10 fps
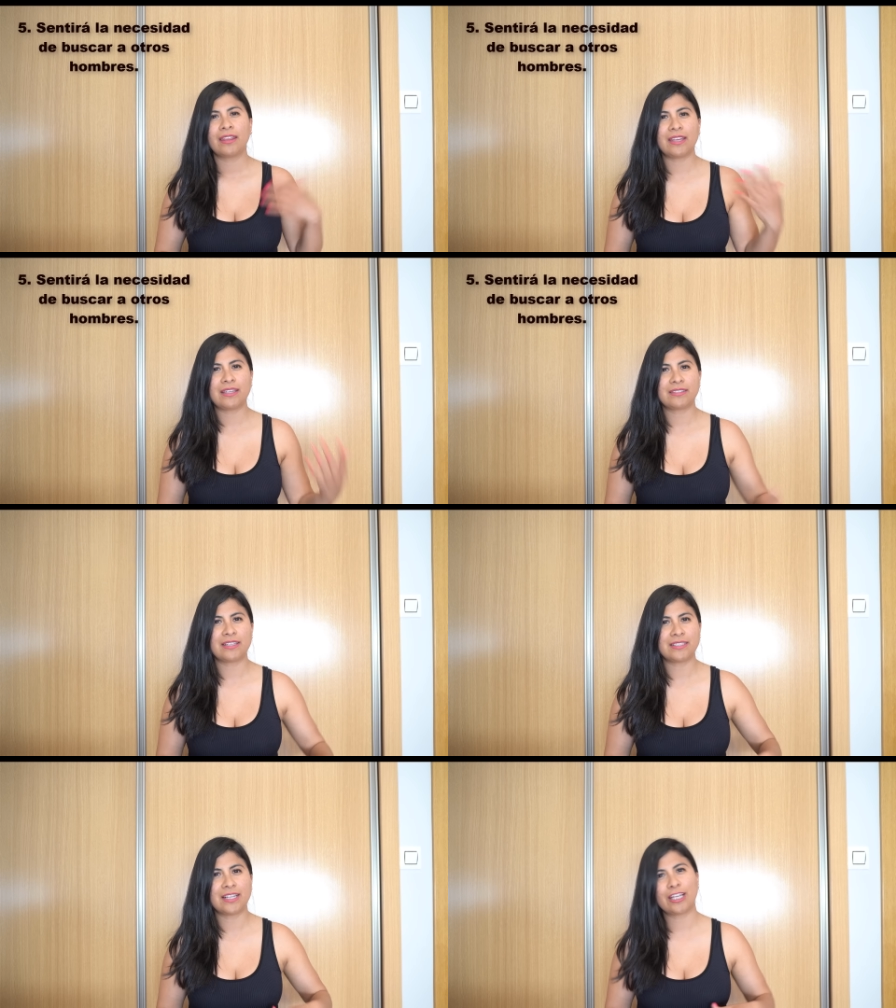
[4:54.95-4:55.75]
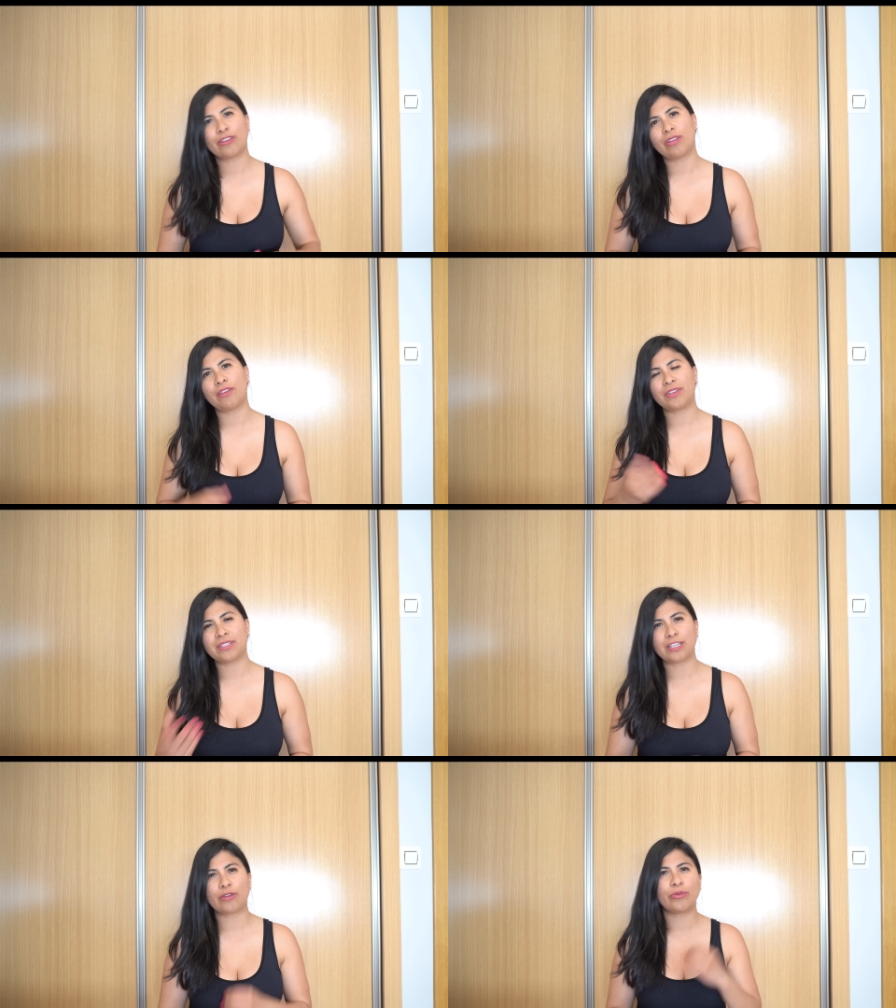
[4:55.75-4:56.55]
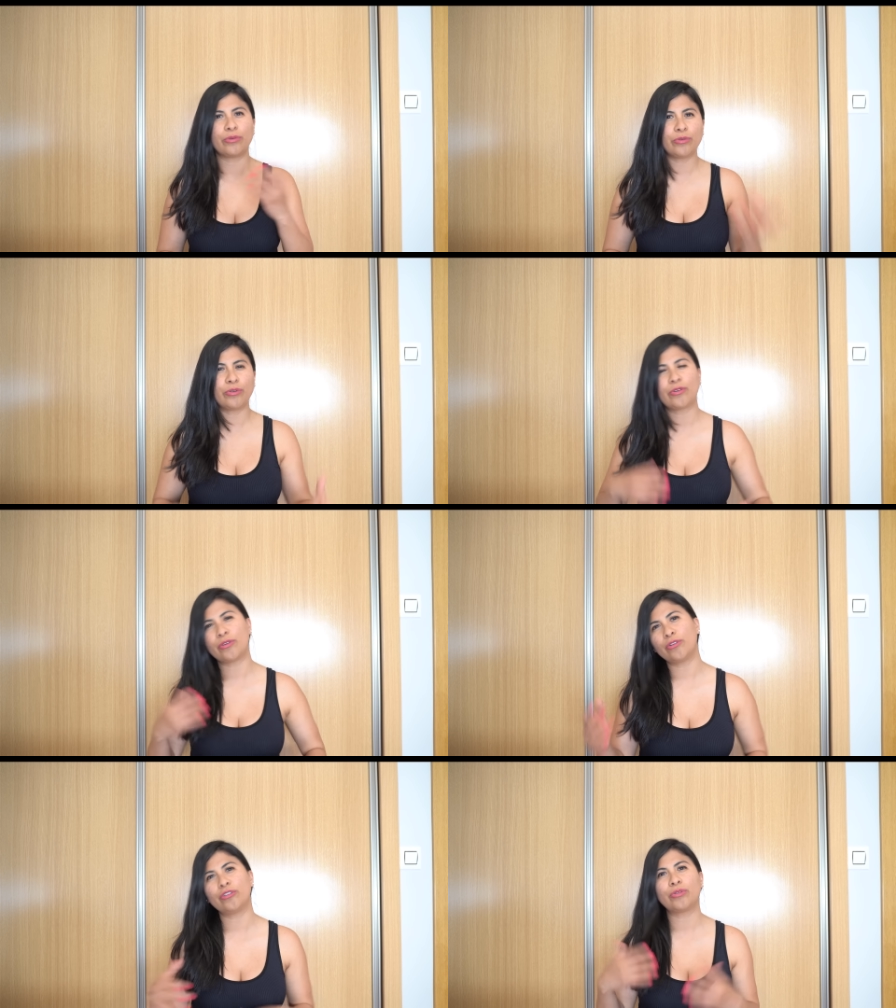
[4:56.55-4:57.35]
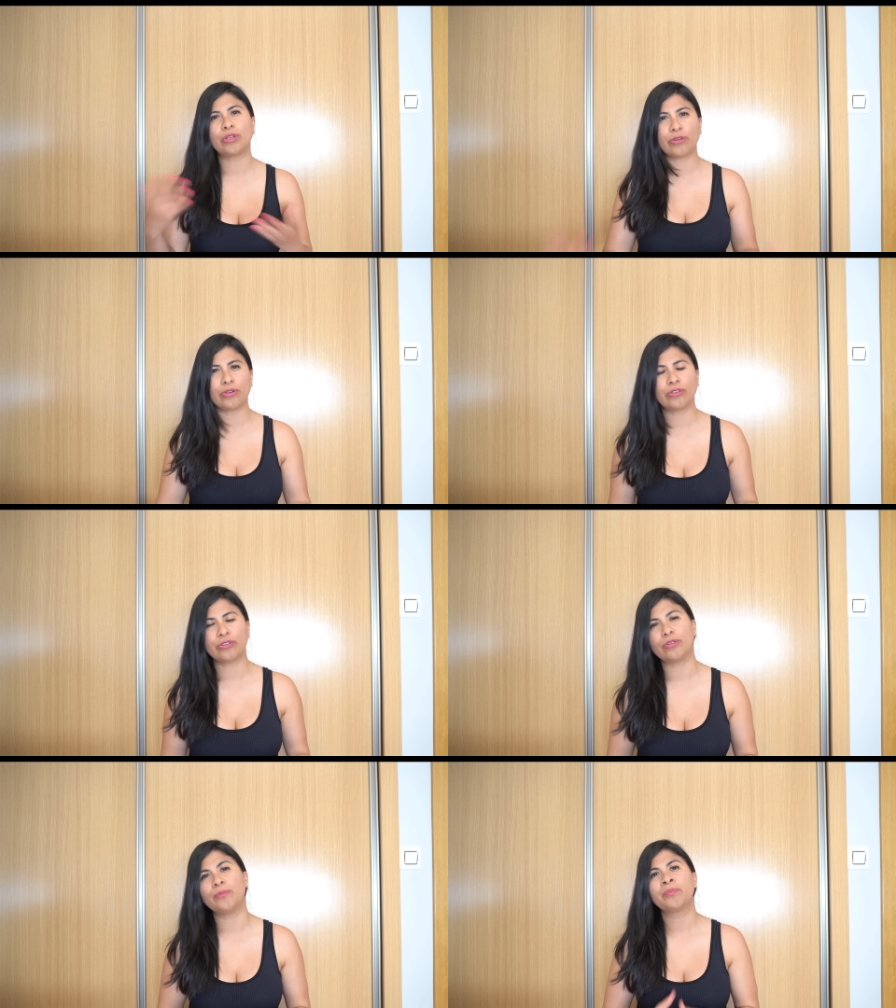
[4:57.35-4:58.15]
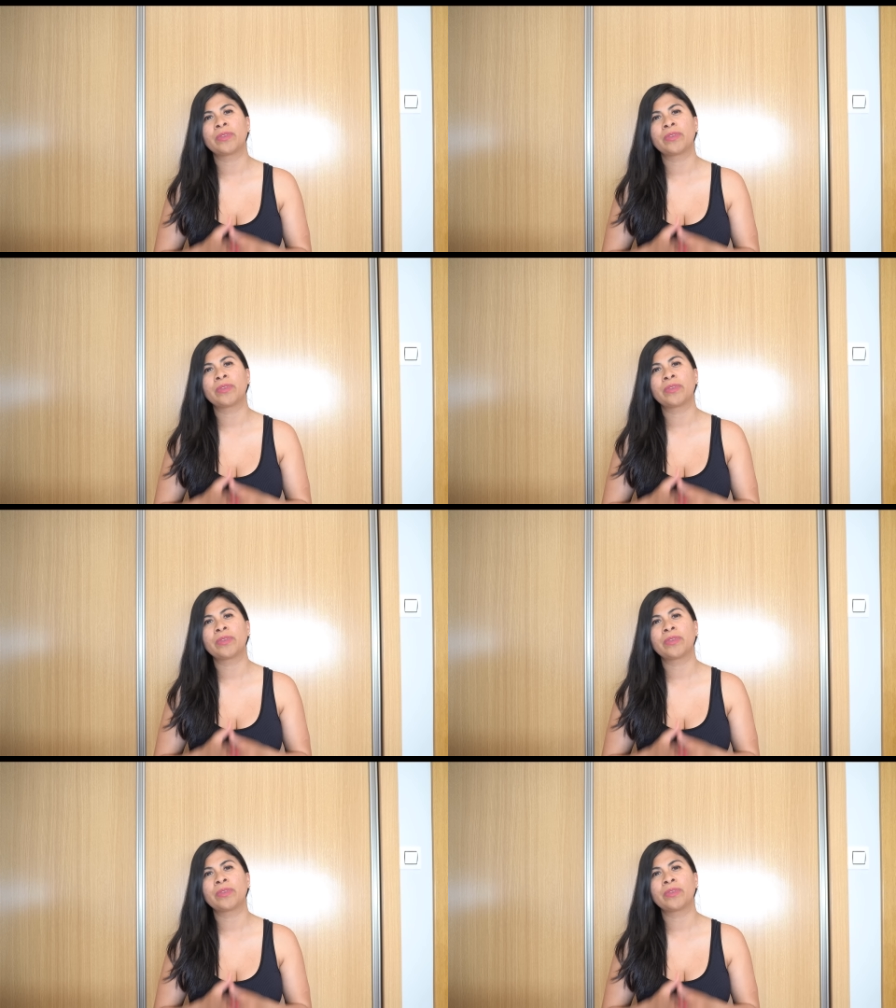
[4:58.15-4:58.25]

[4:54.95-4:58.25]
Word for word: de estar saliendo de fiesta con uno, con otro y con otro.